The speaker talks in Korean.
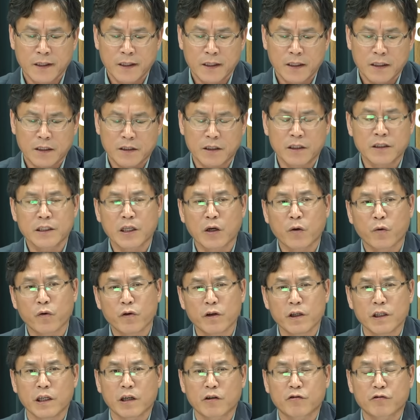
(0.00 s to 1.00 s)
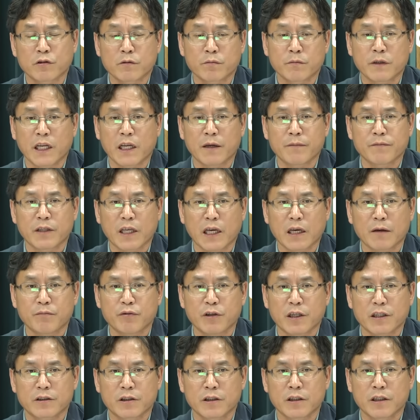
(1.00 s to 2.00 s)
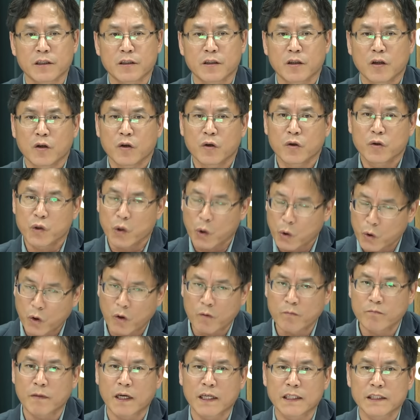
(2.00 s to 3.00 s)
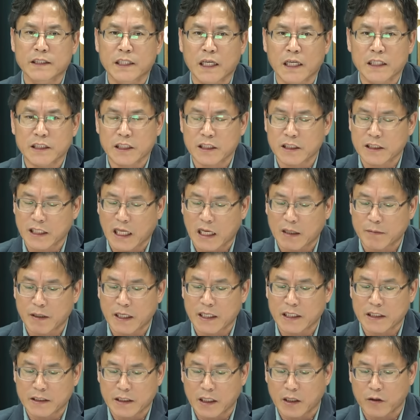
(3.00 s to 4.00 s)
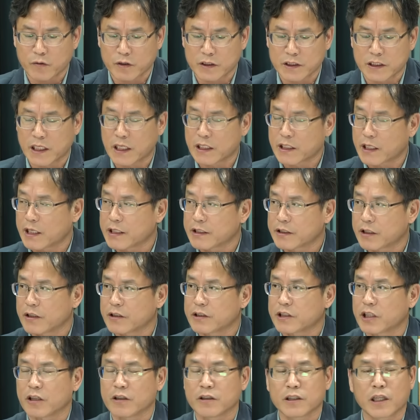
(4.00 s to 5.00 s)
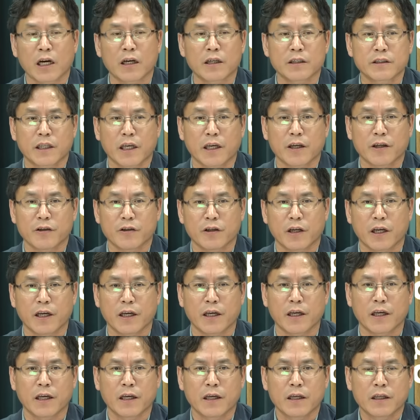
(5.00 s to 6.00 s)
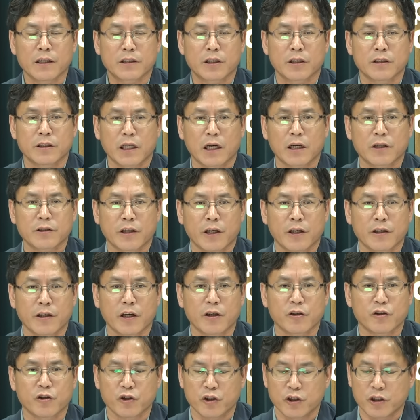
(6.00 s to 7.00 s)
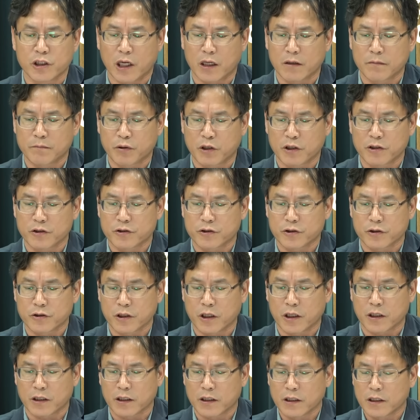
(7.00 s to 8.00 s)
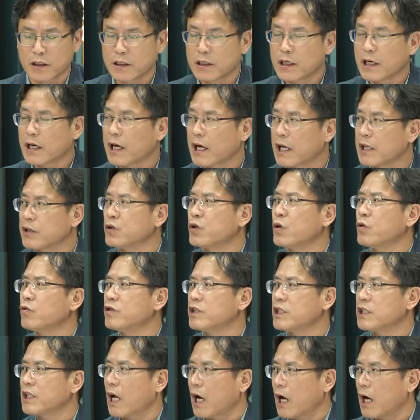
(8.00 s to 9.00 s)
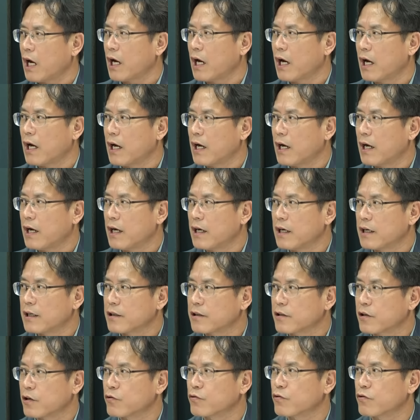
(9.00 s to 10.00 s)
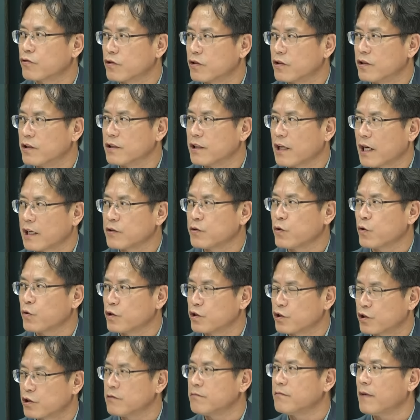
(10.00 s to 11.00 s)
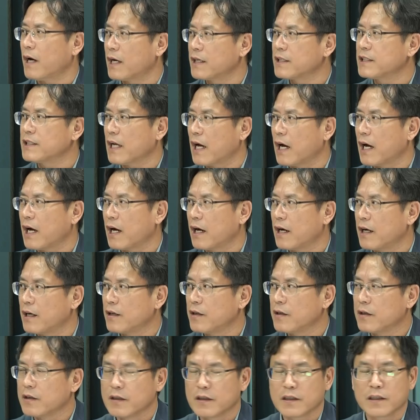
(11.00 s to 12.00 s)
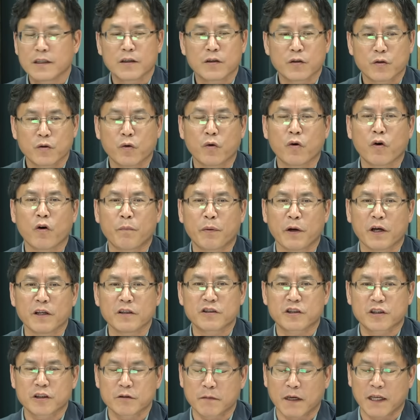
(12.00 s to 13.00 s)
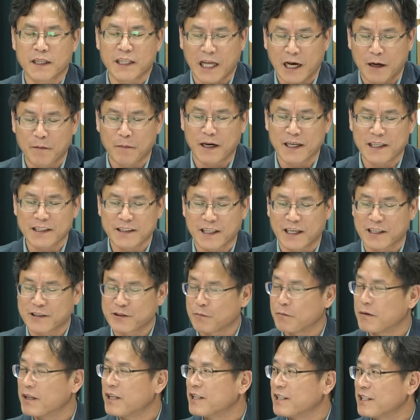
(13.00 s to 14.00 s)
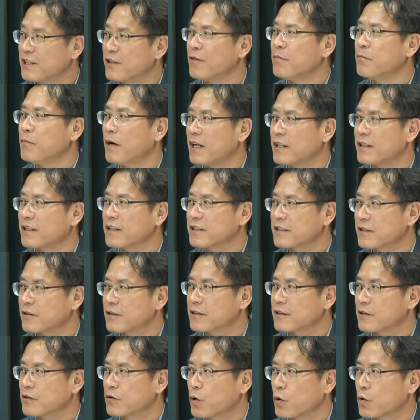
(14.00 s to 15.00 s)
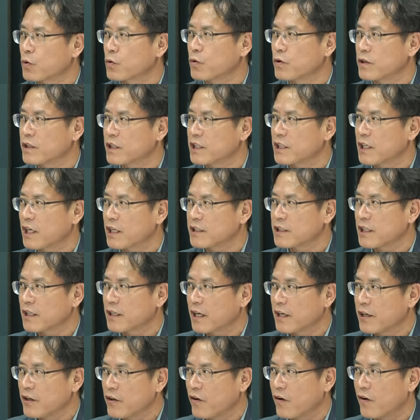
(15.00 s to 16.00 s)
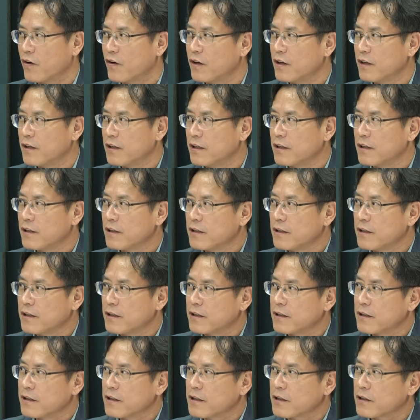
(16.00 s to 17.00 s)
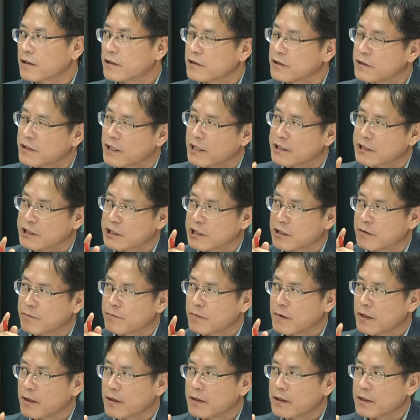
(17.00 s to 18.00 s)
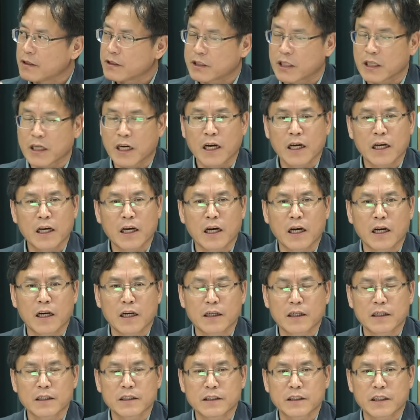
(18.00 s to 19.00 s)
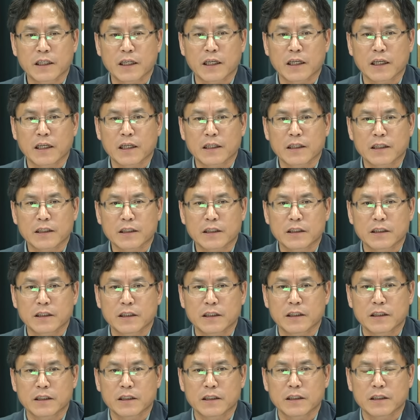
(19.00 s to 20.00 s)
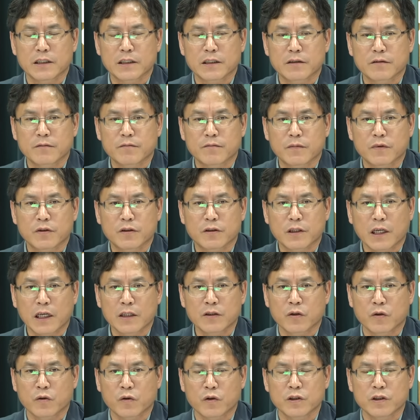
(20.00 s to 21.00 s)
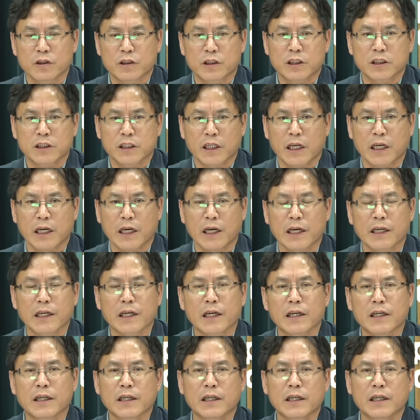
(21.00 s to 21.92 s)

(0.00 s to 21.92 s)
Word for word: 그런데 오히려 국민의힘 내부에서는 요것만 사실은 남아 있다고 는 얘기가 있어요. 전당대회의 전당대회의 유일한 변수는 한동훈이다. 결국은 한동훈이 출마하느냐. 요 변수만 남아 있다 좀 이런 말들이 사실 돌고 있긴 하잖아요. 네네. 근데 지금 제가 이제 그 뭐 한동훈 측에